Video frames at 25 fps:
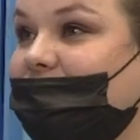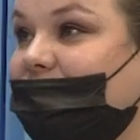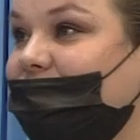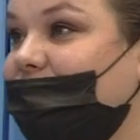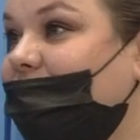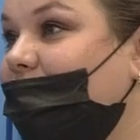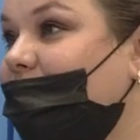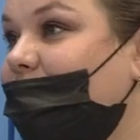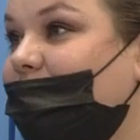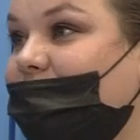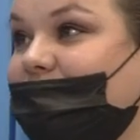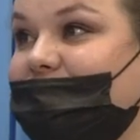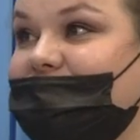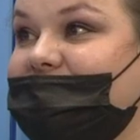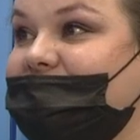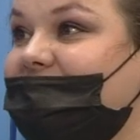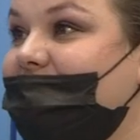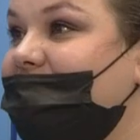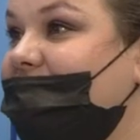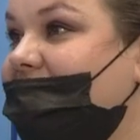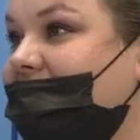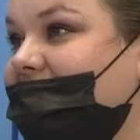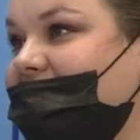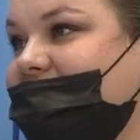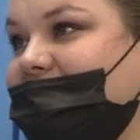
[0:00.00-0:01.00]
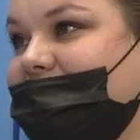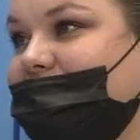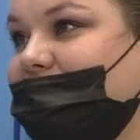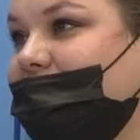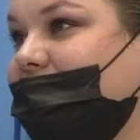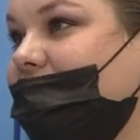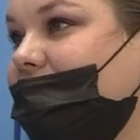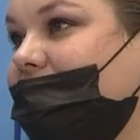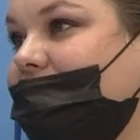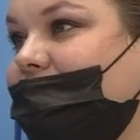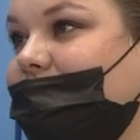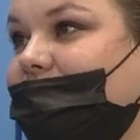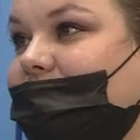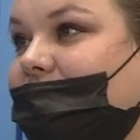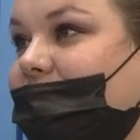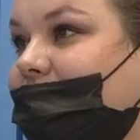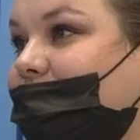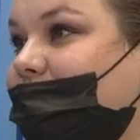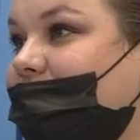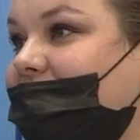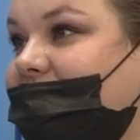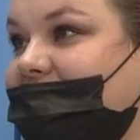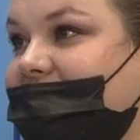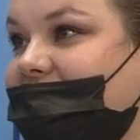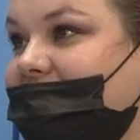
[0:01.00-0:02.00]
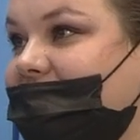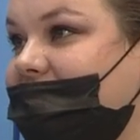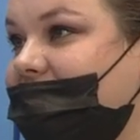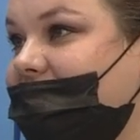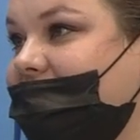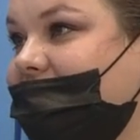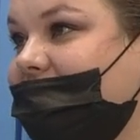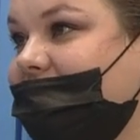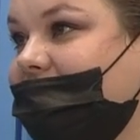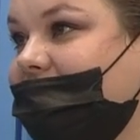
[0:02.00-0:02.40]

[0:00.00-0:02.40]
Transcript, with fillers: по дому просто бегать, ему энергию некуда деть.